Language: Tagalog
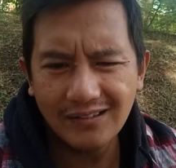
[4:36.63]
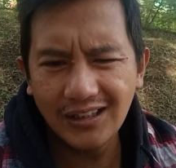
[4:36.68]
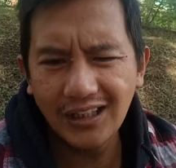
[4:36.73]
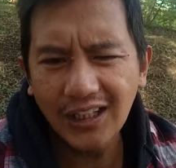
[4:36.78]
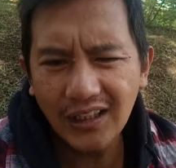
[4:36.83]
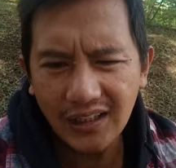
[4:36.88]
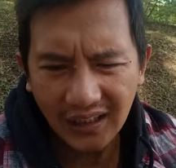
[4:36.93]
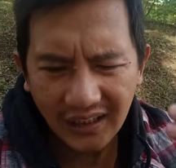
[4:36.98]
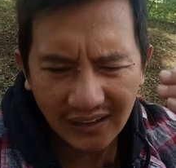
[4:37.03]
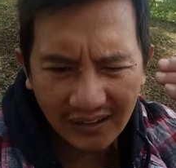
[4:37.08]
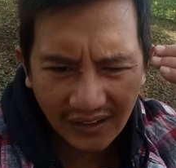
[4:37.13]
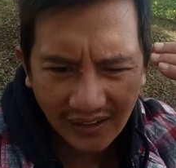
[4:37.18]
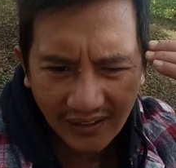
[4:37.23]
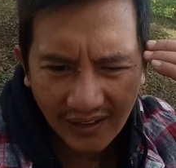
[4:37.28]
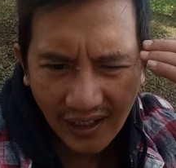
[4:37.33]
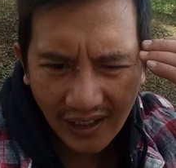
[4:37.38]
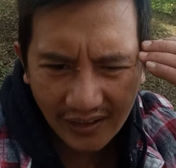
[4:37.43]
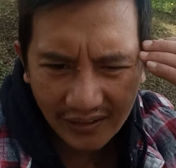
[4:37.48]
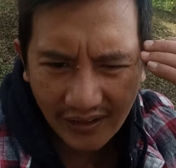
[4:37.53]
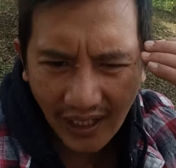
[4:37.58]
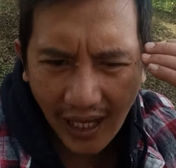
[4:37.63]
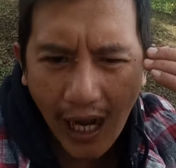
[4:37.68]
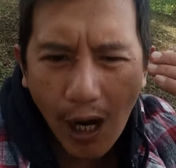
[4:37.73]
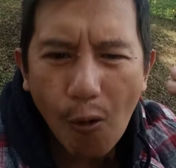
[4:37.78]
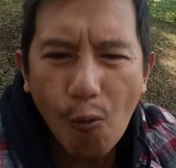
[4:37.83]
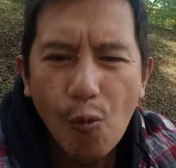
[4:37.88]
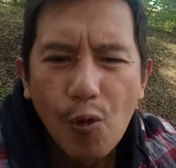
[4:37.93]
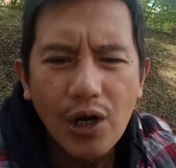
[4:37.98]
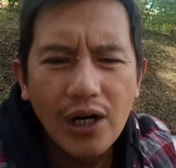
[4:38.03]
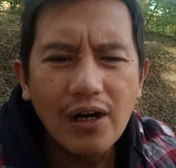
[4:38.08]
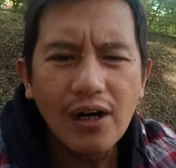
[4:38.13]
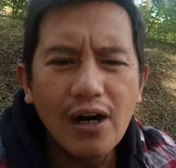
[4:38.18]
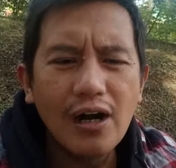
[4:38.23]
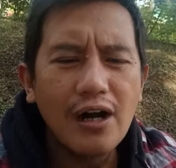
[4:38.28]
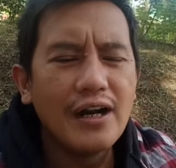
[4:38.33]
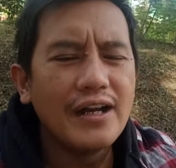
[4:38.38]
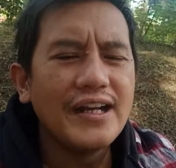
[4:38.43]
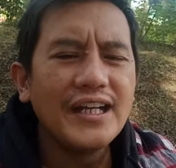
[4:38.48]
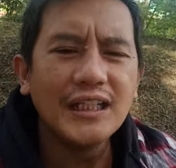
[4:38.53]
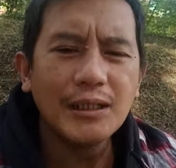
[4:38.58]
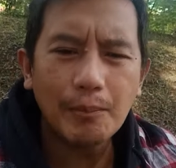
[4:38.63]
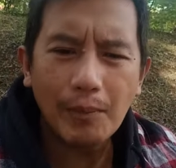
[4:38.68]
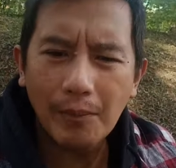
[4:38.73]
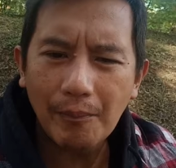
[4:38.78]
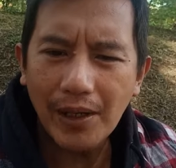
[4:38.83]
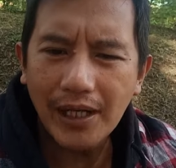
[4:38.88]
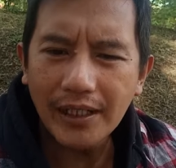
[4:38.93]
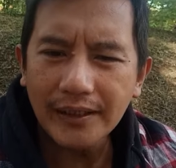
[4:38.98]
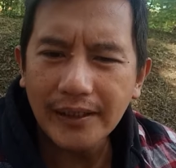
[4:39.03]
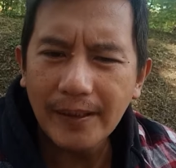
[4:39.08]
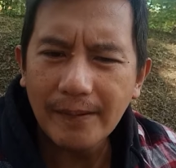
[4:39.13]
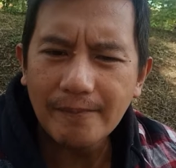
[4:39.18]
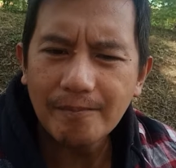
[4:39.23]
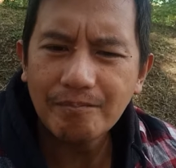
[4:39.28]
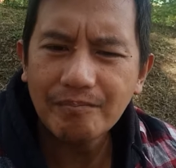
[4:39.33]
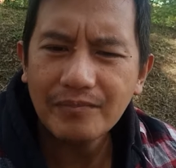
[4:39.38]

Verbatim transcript: thinking dakat awal iti pamati.